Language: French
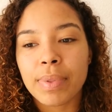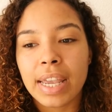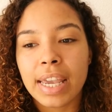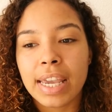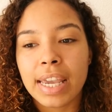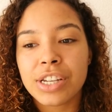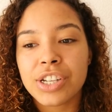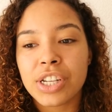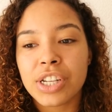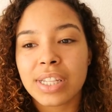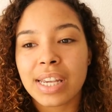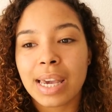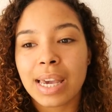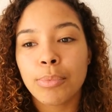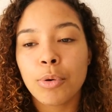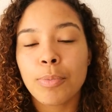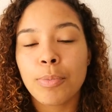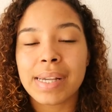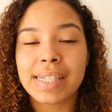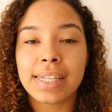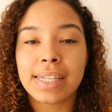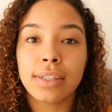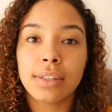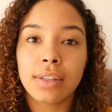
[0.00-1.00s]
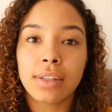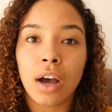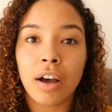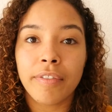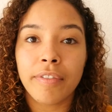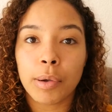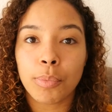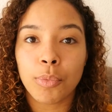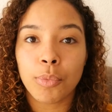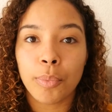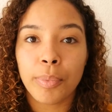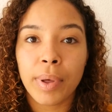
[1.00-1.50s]
et, j'ai très peu passé de temps
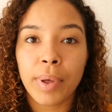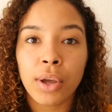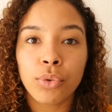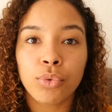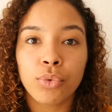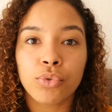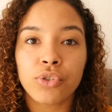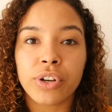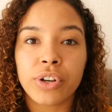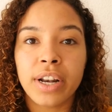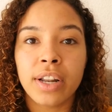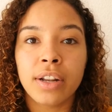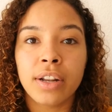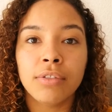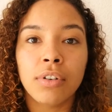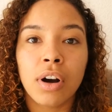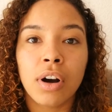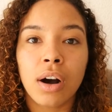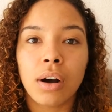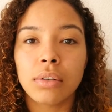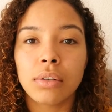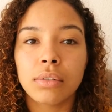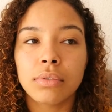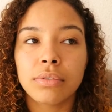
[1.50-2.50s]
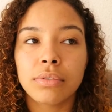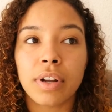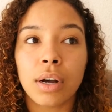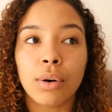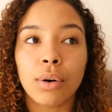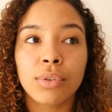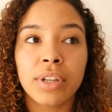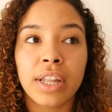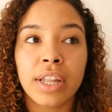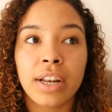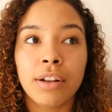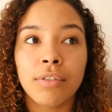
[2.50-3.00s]
avec mon père, donc j'allais le voir, enfin
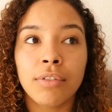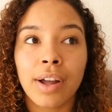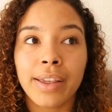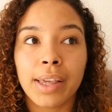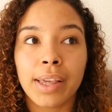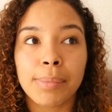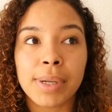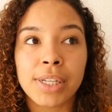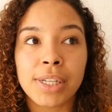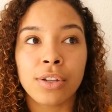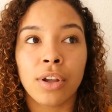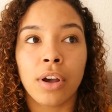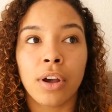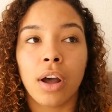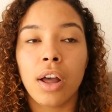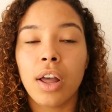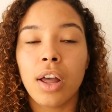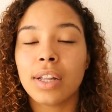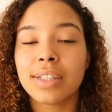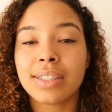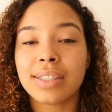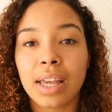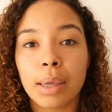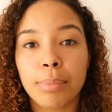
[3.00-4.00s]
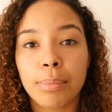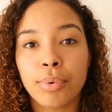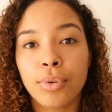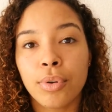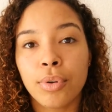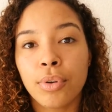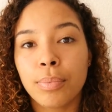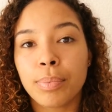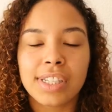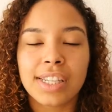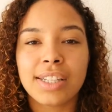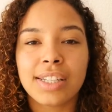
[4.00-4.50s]
on allait le voir avec ma soeur très
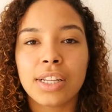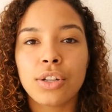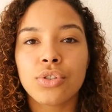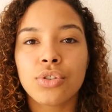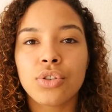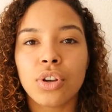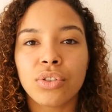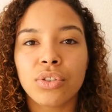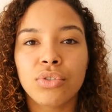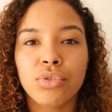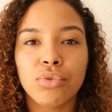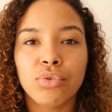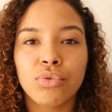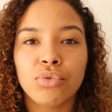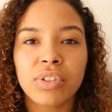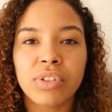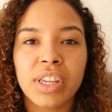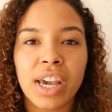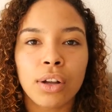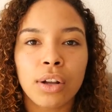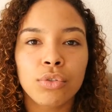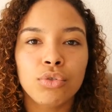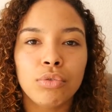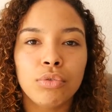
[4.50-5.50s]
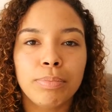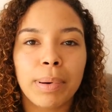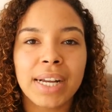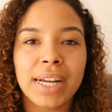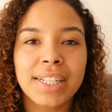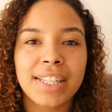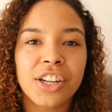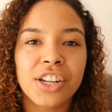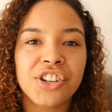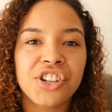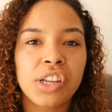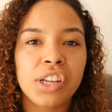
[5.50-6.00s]
peu. C'était une sorte de garde
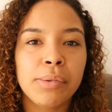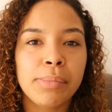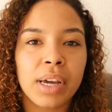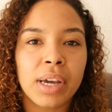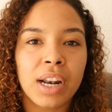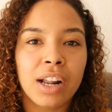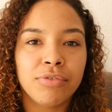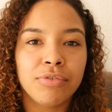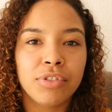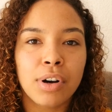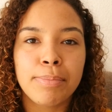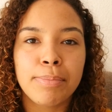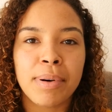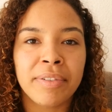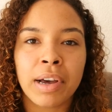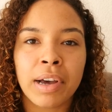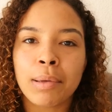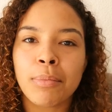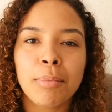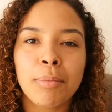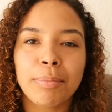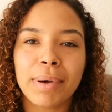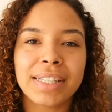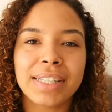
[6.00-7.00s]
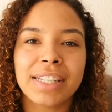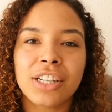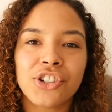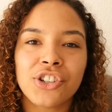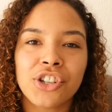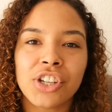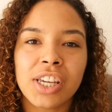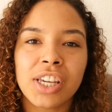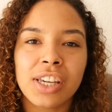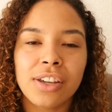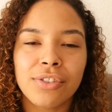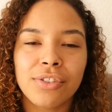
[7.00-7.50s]
partagée, mais à la fois pas vraiment
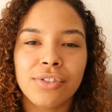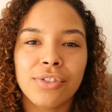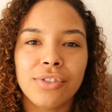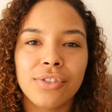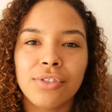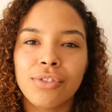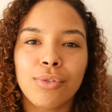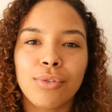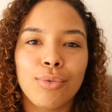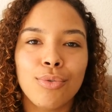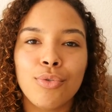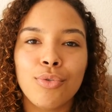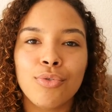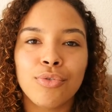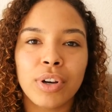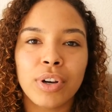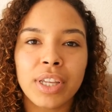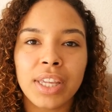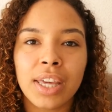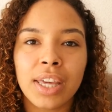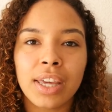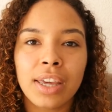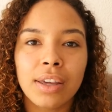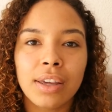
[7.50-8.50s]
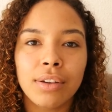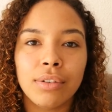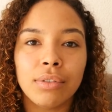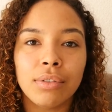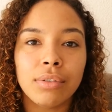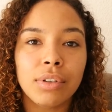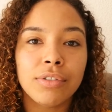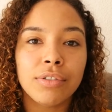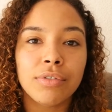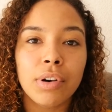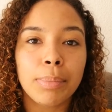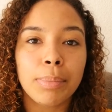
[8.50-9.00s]
partagée. Euh, on le voyait
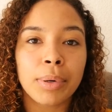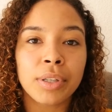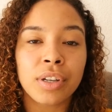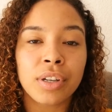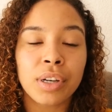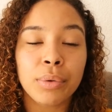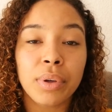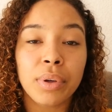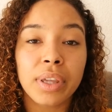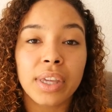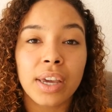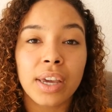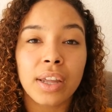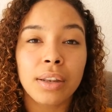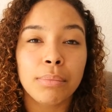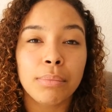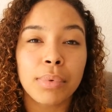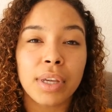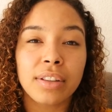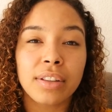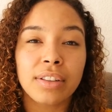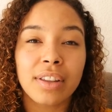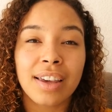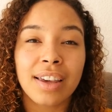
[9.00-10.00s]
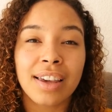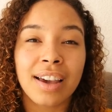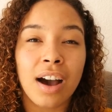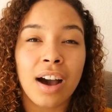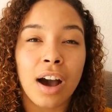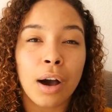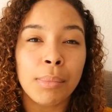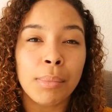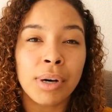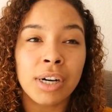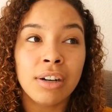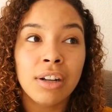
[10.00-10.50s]
des fois pendant les week-ends, mais très
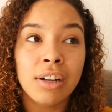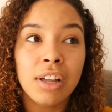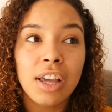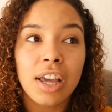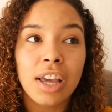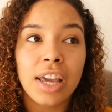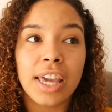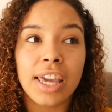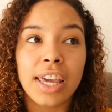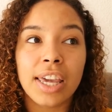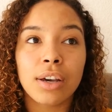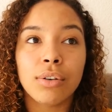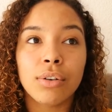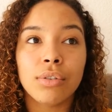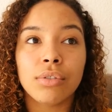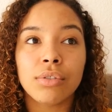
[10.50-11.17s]
rarement. Et